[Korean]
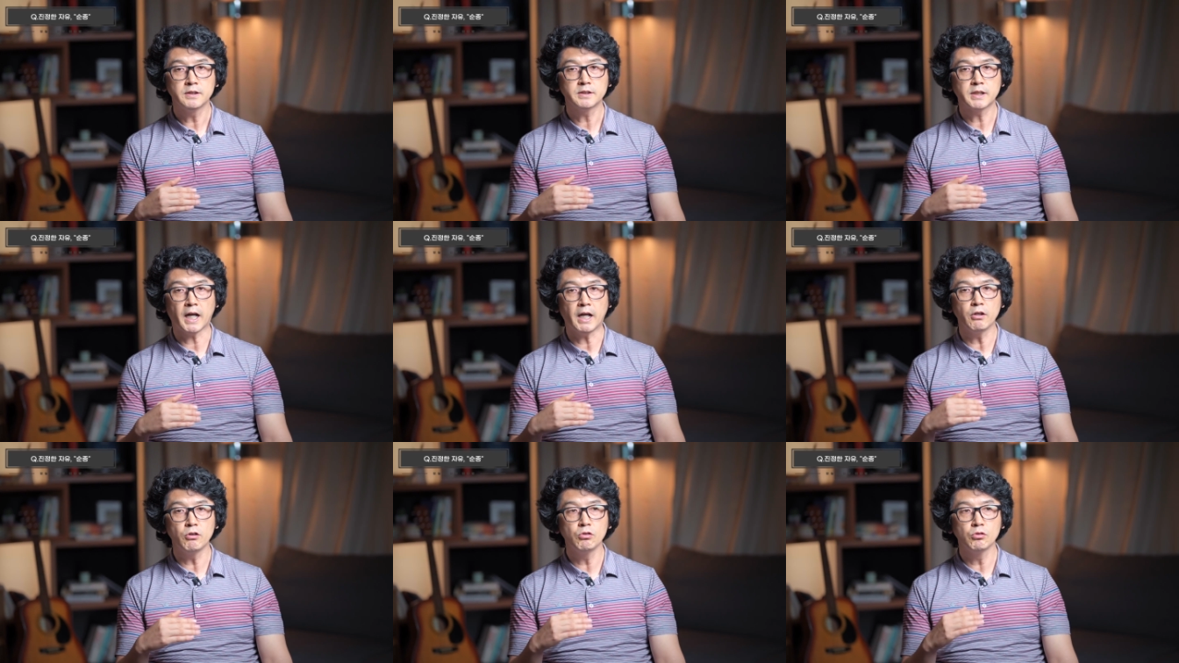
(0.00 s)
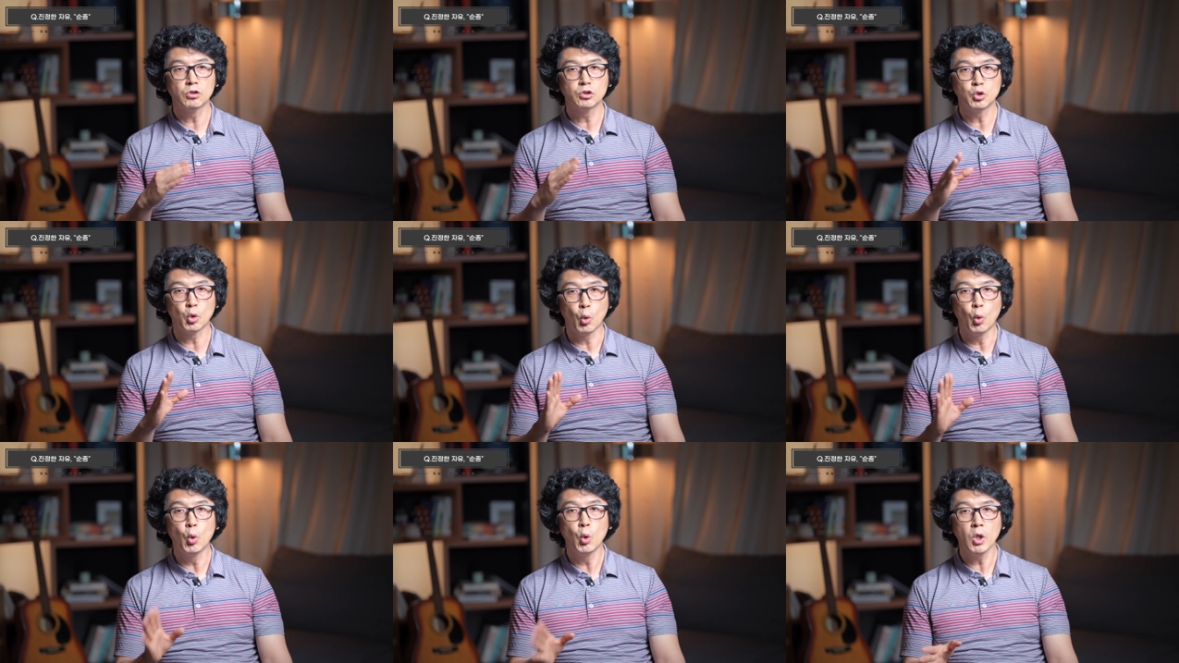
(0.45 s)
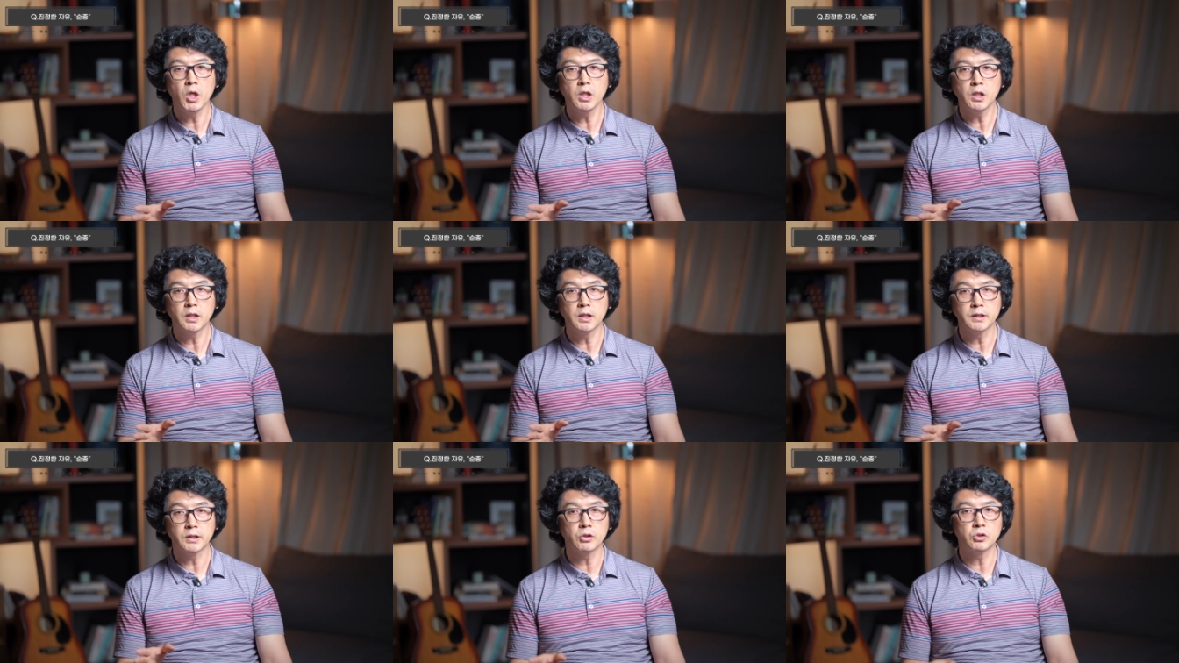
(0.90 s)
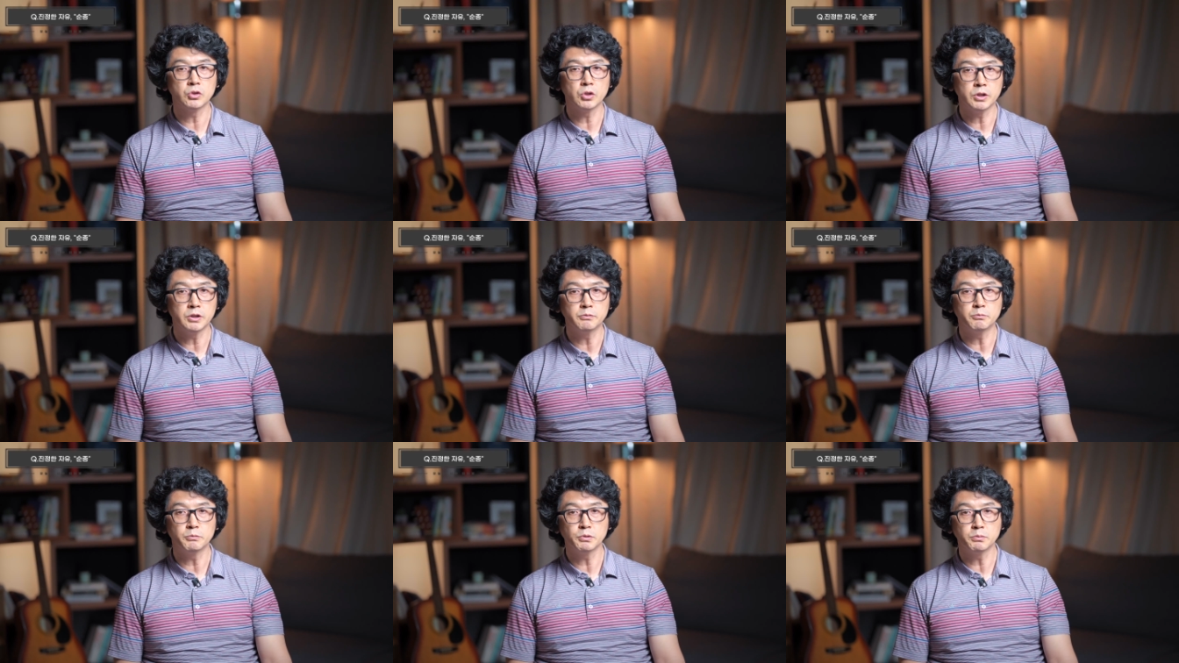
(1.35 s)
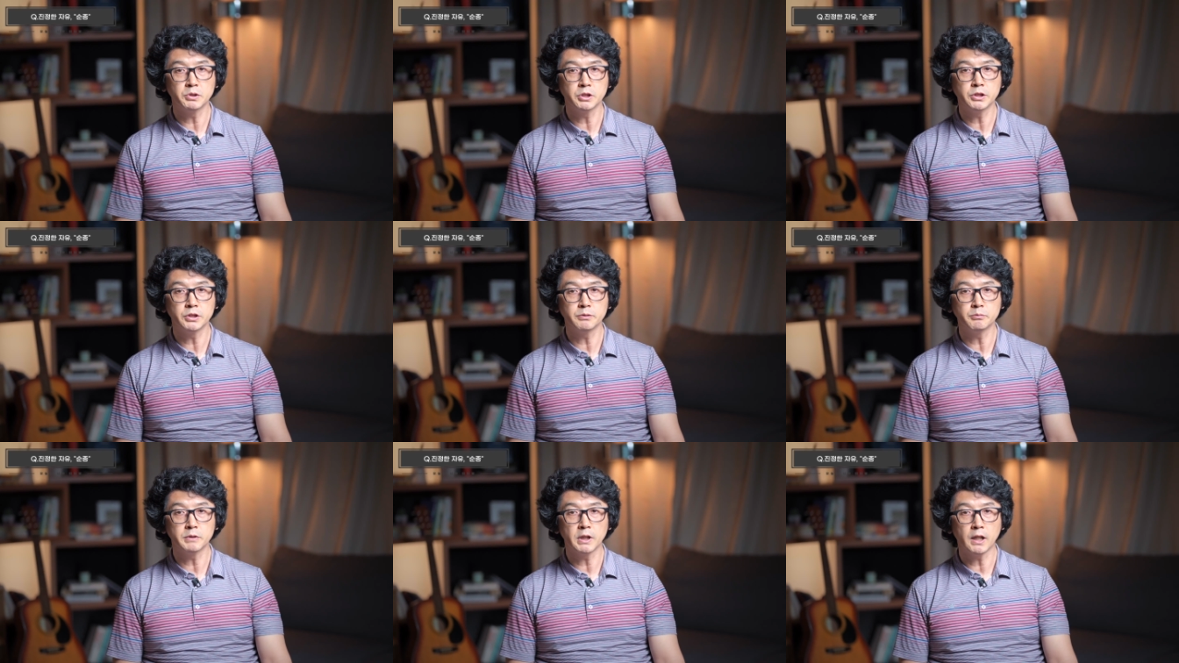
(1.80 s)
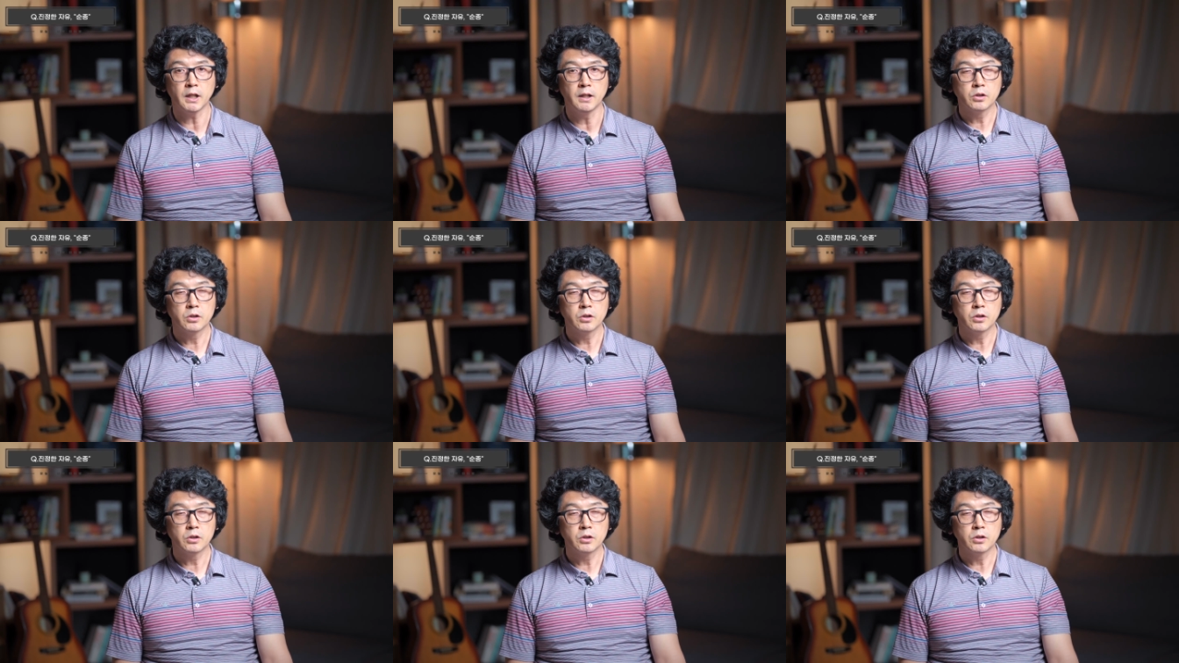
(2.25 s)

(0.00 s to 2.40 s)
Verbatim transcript: 자유인 것을 오해가 되어져 있는 부분이 있습니다.